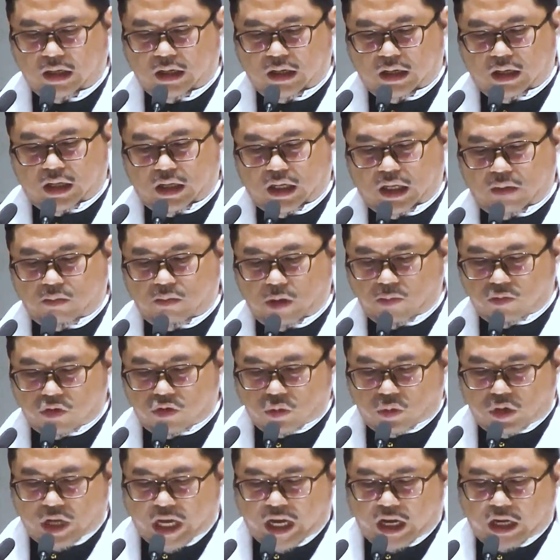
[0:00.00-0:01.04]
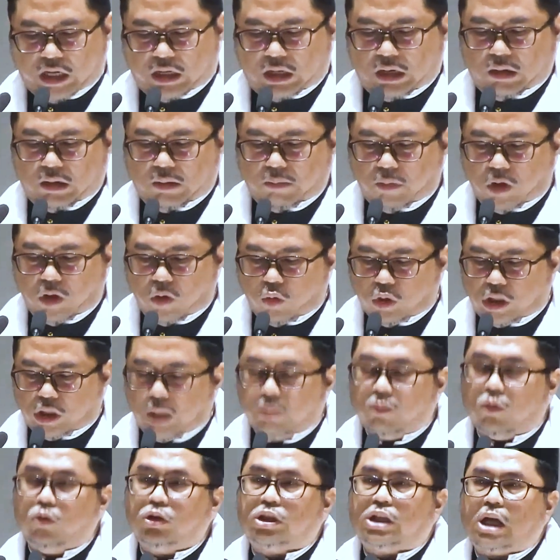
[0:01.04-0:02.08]
Imam Junaid
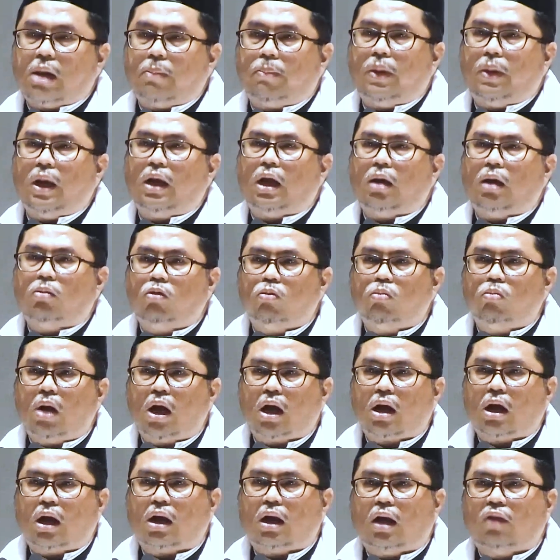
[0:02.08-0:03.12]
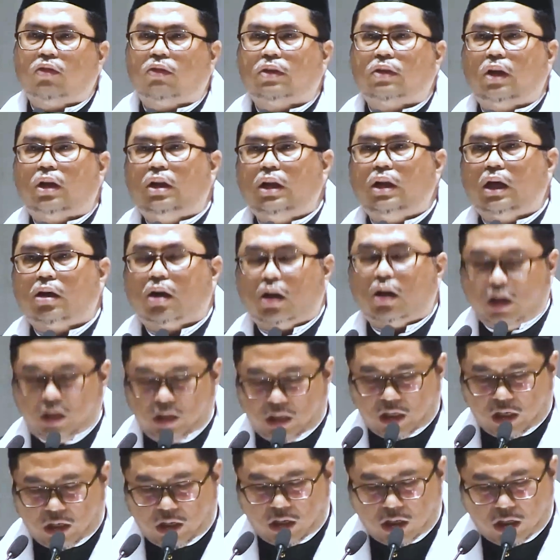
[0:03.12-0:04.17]
mengutip ucapan Abu Bakar As-Siddiq
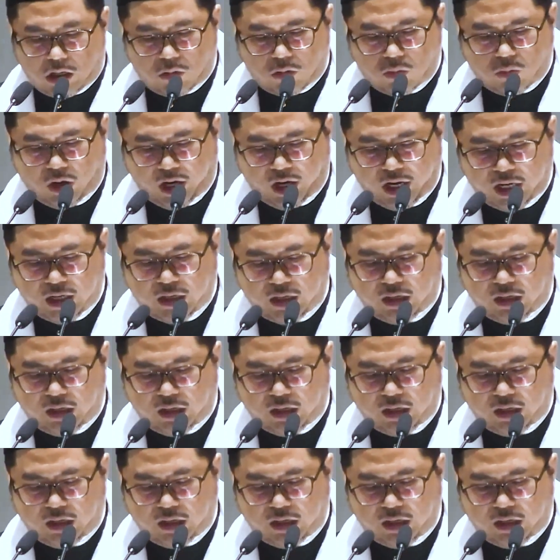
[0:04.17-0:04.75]
radhiyallahu an,